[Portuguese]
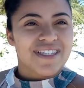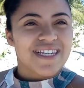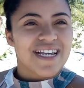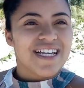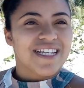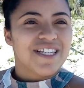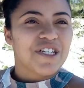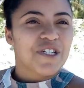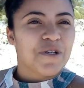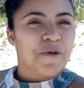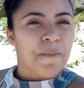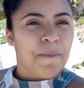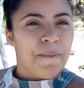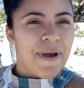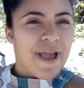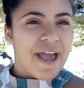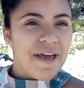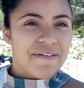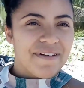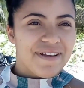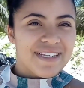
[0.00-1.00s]
vocês,
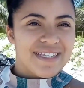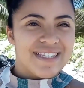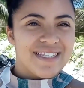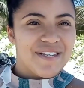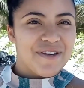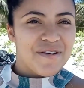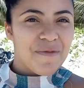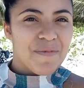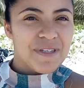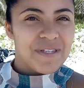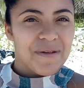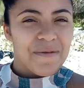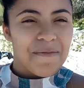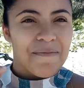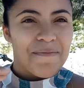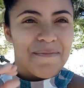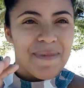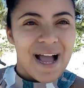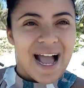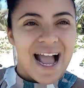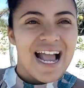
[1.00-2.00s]
espero que sim,
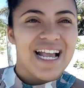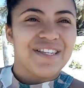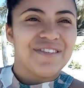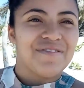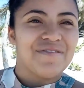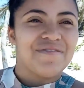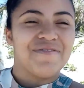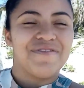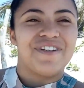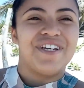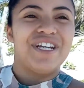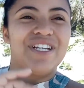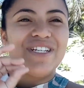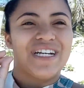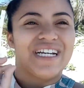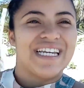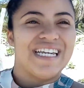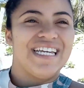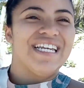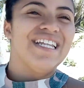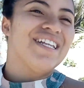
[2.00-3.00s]
começando mais um vídeo
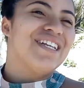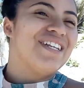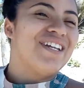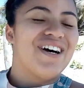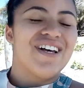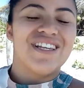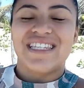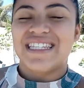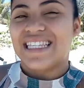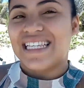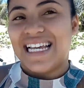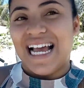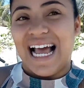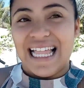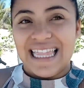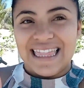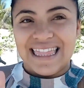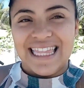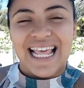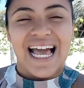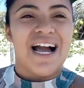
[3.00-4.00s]
aqui no nosso
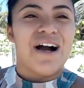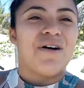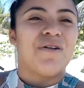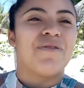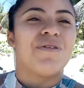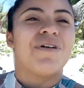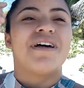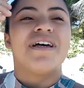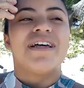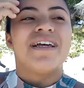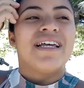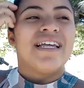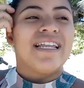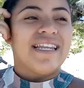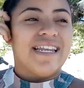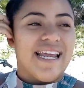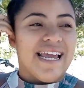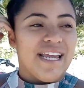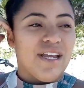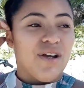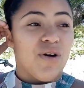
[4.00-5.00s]
canal,
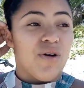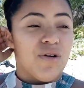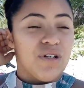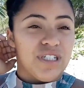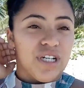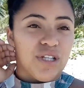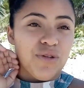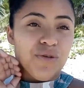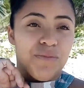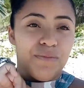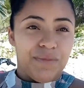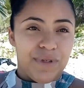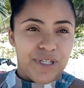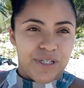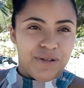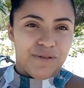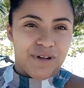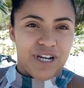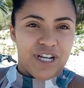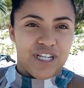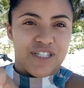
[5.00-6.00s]
né? E hoje é
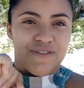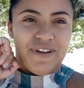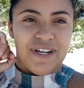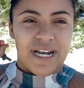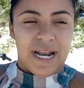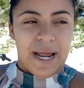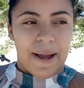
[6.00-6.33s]
domingo, a gente vem